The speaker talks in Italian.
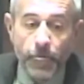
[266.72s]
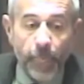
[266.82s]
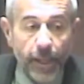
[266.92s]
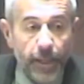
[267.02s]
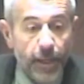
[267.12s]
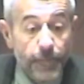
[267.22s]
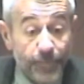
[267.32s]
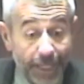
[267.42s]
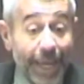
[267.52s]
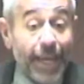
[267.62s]
eh,
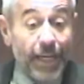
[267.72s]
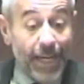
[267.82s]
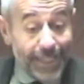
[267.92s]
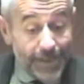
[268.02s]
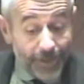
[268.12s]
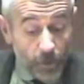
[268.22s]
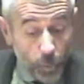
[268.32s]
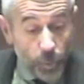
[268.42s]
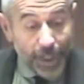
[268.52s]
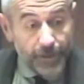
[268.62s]
che è
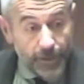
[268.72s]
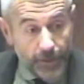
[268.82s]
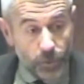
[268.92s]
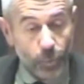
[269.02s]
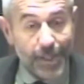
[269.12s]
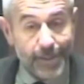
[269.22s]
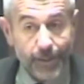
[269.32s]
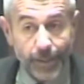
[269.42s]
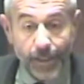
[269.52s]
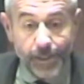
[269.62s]
divenuta addirittura
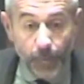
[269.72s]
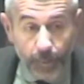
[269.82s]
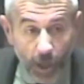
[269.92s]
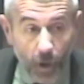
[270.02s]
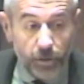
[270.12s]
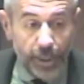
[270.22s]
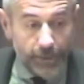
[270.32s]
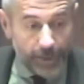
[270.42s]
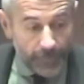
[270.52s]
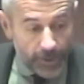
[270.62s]
sentenza pilota
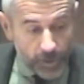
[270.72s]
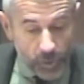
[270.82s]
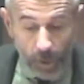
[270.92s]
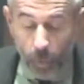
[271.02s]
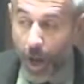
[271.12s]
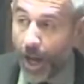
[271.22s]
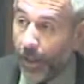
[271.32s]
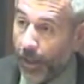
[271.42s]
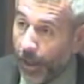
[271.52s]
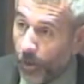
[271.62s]
attraverso la
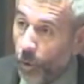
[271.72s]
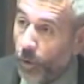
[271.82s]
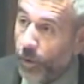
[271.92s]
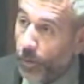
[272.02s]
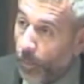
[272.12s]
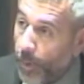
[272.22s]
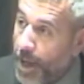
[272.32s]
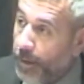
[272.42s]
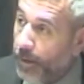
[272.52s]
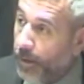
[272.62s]
quale la Corte
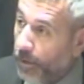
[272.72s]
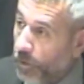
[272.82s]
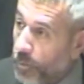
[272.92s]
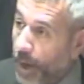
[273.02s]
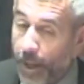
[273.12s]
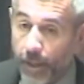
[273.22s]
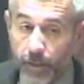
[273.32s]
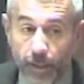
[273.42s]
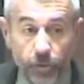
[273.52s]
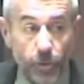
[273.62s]
europea dei diritti umani ha
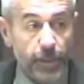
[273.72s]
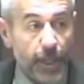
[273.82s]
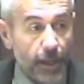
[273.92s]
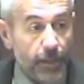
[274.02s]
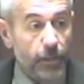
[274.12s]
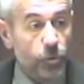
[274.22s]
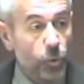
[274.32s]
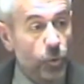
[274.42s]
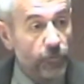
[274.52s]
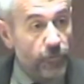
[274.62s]
detto Italia,
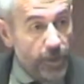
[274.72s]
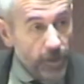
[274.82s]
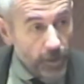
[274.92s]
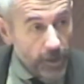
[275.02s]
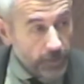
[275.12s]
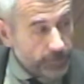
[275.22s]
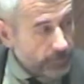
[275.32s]
tu violi